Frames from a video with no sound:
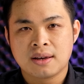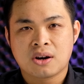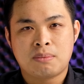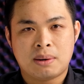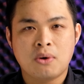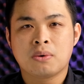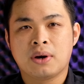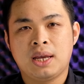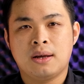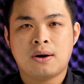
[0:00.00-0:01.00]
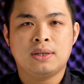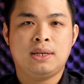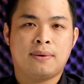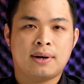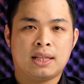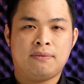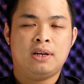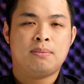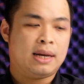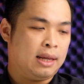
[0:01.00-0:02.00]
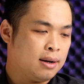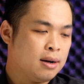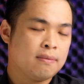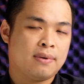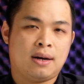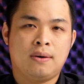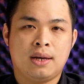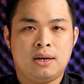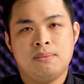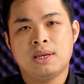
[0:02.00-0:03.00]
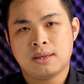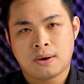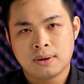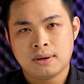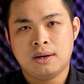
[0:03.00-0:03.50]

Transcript: con MacBook đôi khi nó khó chịu con này tại vì nó màn hình gương và đôi khi nó bị chói